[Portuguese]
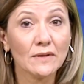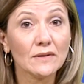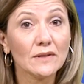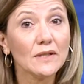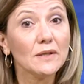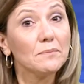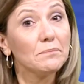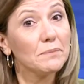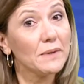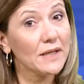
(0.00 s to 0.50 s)

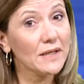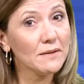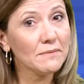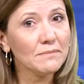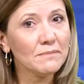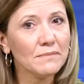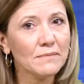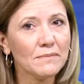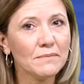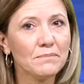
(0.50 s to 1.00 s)

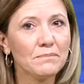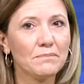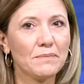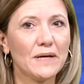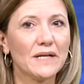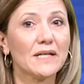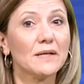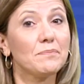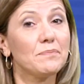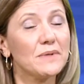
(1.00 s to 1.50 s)
Também
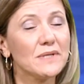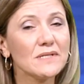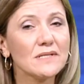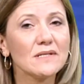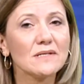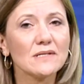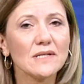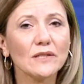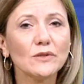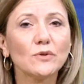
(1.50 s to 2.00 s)
para
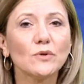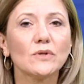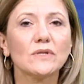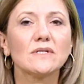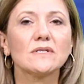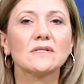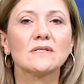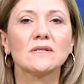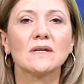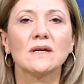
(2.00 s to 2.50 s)

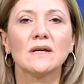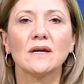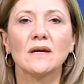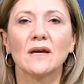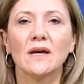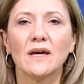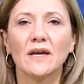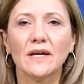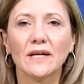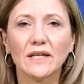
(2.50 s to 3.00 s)
pesquisadores,
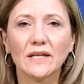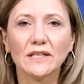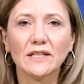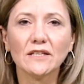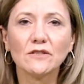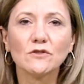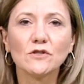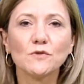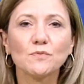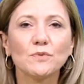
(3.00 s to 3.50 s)

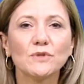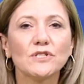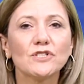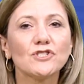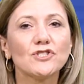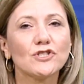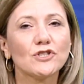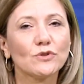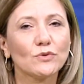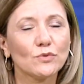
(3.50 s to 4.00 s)
requeridos por
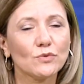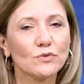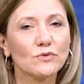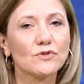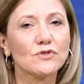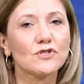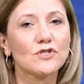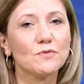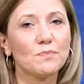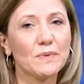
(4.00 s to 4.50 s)

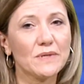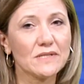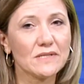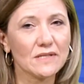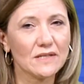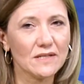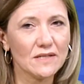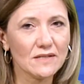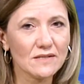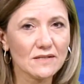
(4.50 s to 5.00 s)
institutos de
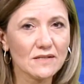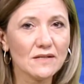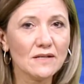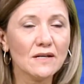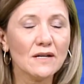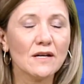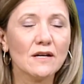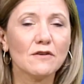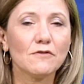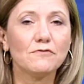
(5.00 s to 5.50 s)
pesquisa
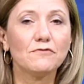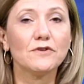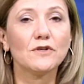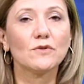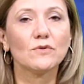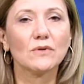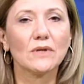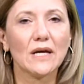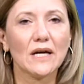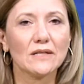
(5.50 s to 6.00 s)

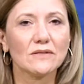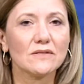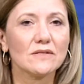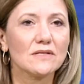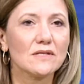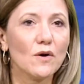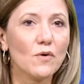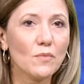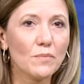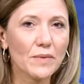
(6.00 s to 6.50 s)

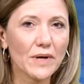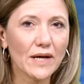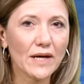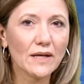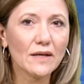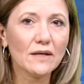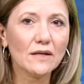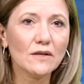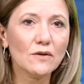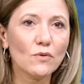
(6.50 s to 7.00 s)
vinculados ao
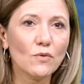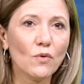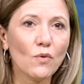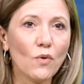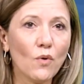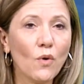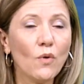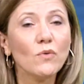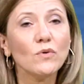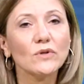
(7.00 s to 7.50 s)
MEC
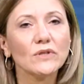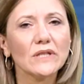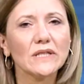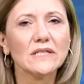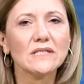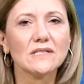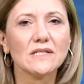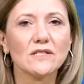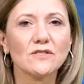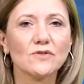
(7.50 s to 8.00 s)
ou
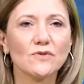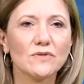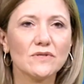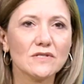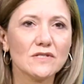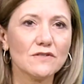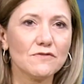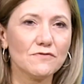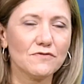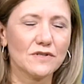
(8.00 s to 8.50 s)
organizações
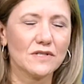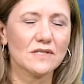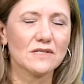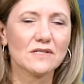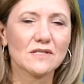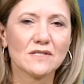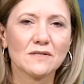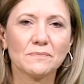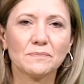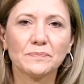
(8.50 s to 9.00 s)

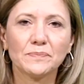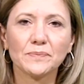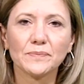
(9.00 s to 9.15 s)
civis.